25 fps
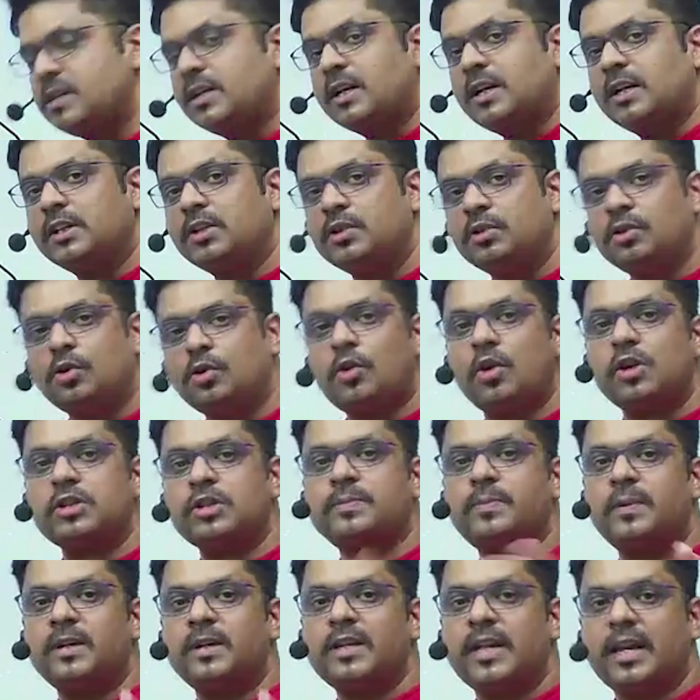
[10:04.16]
करते हो तो कॉस्ट
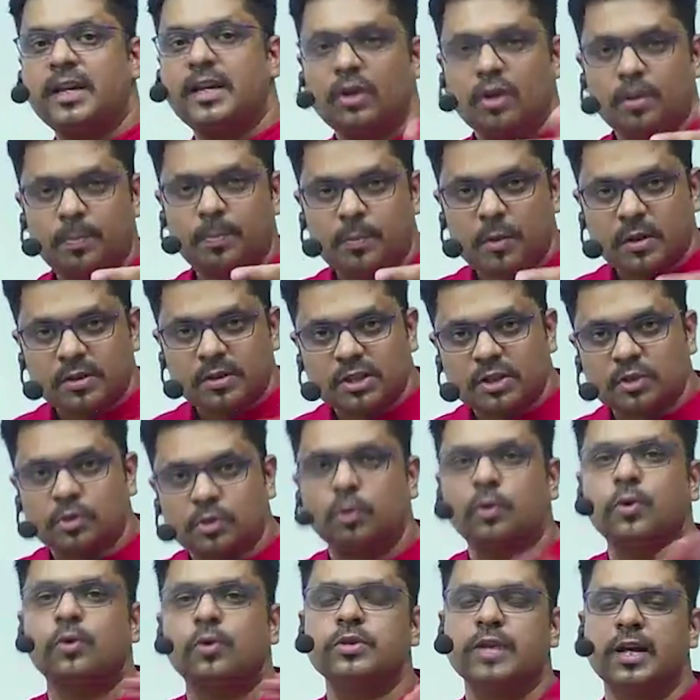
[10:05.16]
बढ़ जाएगी और प्रोसेस
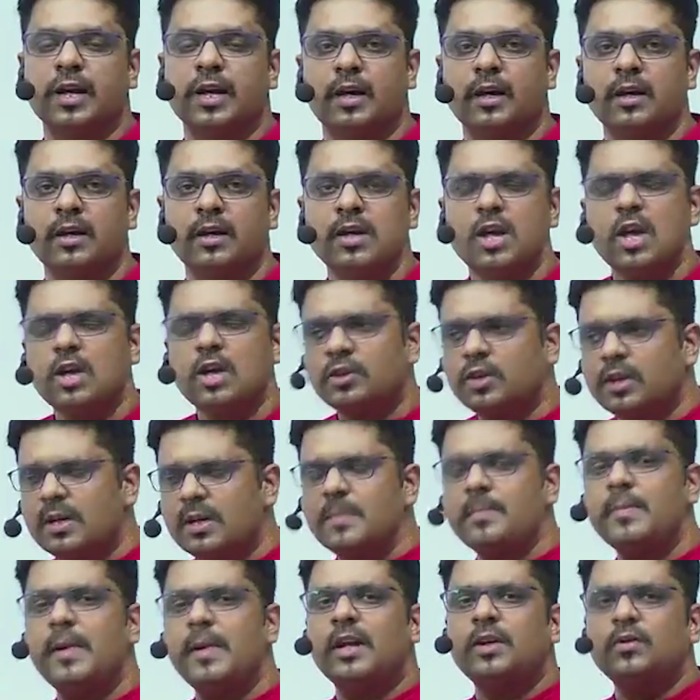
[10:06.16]
स्लो हो जाएगा क्योंकि
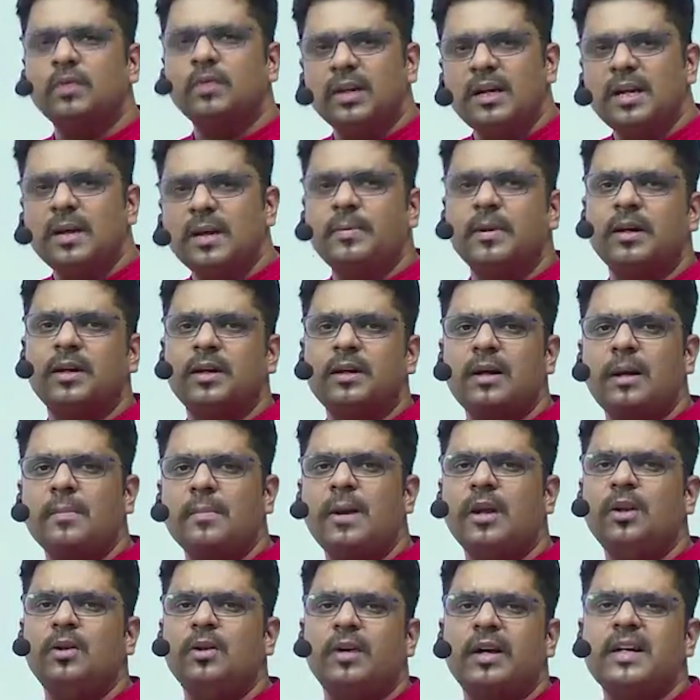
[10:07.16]
मैनुअल लेबर
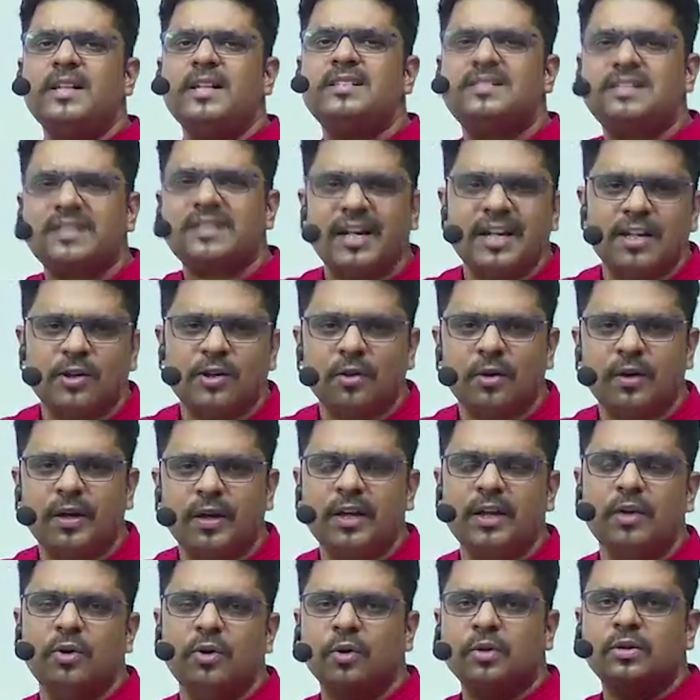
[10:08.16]
मान लो कहीं स्ट्राइक हो
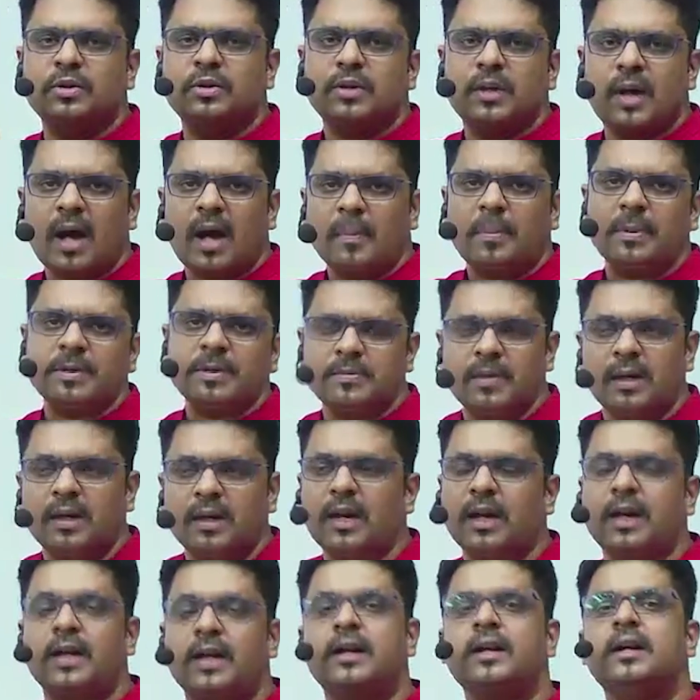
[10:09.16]
गई लोग आपस में
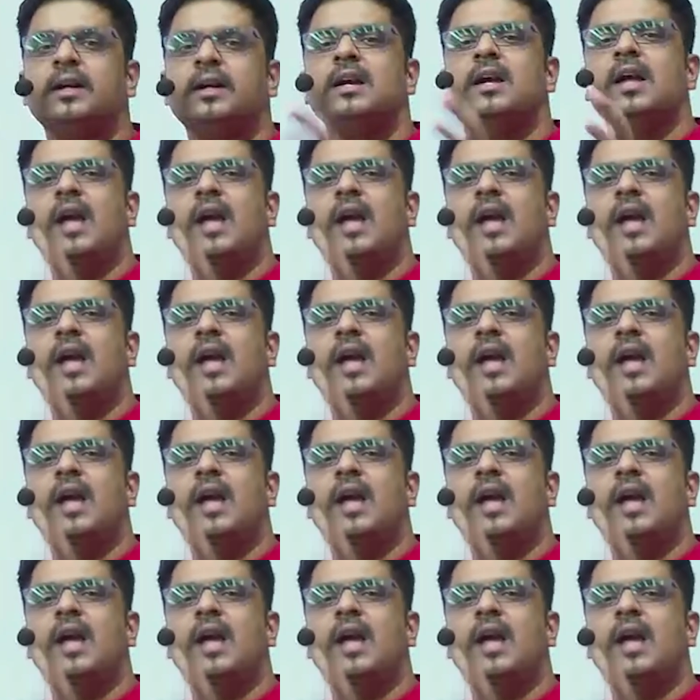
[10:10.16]
अल्लाह करने